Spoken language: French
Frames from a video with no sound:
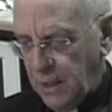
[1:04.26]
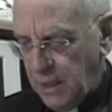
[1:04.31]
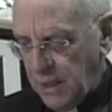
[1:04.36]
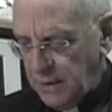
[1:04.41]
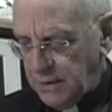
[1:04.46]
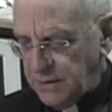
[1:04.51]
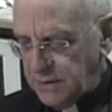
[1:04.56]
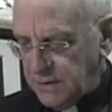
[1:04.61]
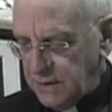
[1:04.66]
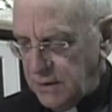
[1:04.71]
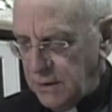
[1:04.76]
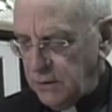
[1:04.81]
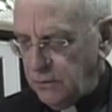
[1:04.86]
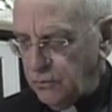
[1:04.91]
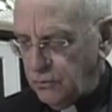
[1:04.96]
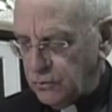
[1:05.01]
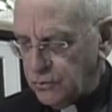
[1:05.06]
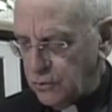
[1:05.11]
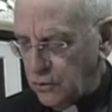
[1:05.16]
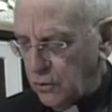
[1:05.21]
ainsi
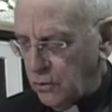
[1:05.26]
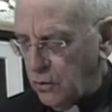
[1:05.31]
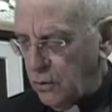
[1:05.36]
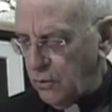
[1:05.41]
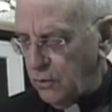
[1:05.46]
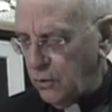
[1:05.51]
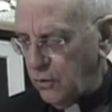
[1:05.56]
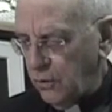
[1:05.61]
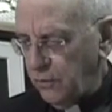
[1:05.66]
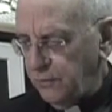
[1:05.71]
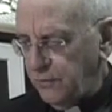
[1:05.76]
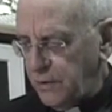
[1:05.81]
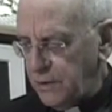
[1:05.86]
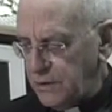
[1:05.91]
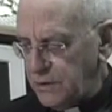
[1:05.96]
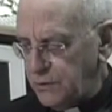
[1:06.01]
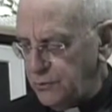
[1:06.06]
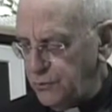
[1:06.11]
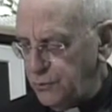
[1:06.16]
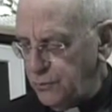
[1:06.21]
nous serons
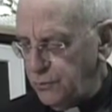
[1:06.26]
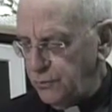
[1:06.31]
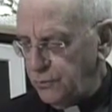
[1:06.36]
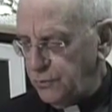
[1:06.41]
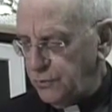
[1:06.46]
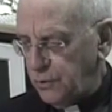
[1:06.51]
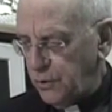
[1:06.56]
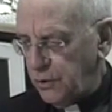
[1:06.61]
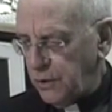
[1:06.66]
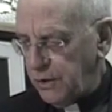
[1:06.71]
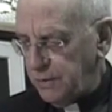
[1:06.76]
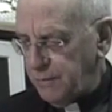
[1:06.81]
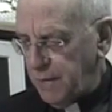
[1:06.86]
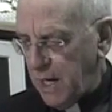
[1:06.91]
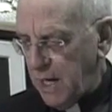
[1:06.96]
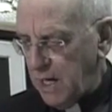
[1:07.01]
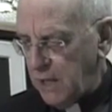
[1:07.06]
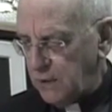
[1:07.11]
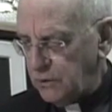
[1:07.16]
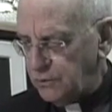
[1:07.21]
revêtus de
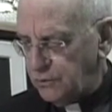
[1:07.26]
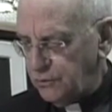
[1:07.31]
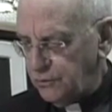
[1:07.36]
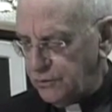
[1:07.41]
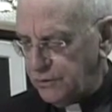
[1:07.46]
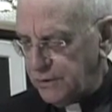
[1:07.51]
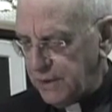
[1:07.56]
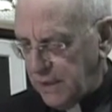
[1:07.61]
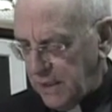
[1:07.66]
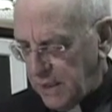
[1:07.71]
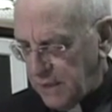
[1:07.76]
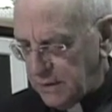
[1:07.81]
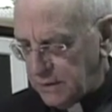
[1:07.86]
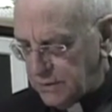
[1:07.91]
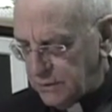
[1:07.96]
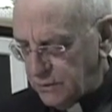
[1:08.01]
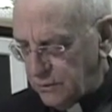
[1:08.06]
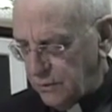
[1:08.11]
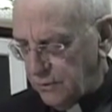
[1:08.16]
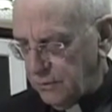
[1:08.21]
l'image du
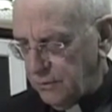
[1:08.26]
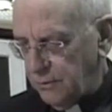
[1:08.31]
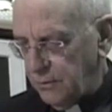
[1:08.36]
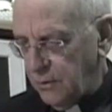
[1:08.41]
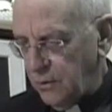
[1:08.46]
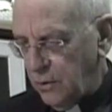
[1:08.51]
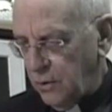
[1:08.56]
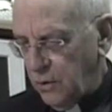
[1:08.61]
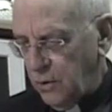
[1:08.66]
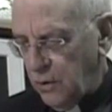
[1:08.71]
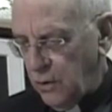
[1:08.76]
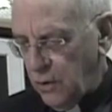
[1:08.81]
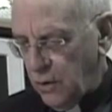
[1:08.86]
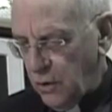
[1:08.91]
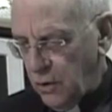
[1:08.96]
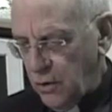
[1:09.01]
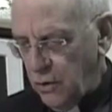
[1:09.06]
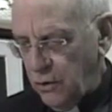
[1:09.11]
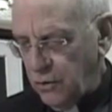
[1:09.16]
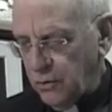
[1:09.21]
céleste.
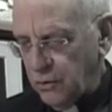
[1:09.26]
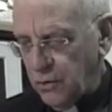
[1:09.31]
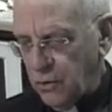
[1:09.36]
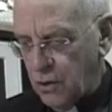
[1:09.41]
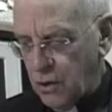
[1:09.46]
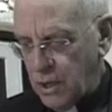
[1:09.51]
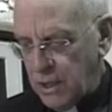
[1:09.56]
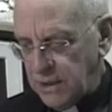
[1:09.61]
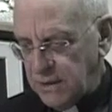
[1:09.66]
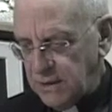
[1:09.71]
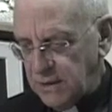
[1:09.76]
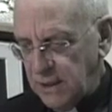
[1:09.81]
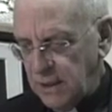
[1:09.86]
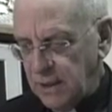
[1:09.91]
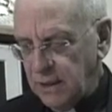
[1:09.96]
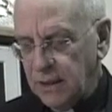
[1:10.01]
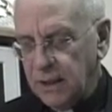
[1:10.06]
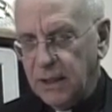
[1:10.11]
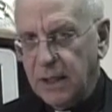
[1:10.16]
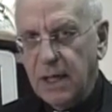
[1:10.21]
1
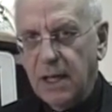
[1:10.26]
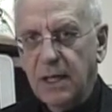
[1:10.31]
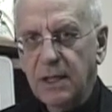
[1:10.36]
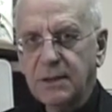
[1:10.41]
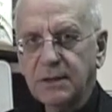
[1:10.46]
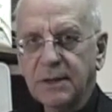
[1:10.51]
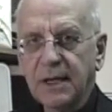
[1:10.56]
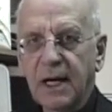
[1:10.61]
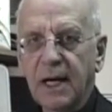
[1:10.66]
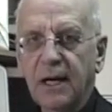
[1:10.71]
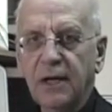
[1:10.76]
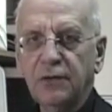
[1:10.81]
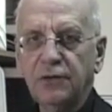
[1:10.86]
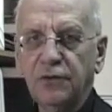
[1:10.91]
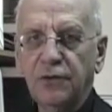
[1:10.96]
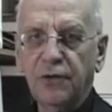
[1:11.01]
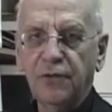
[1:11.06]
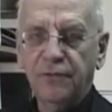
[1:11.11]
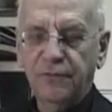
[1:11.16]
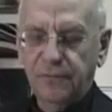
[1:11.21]
Corinthiens 15,
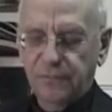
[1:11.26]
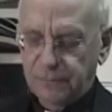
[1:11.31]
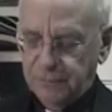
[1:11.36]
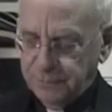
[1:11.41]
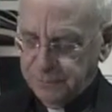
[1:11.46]
49.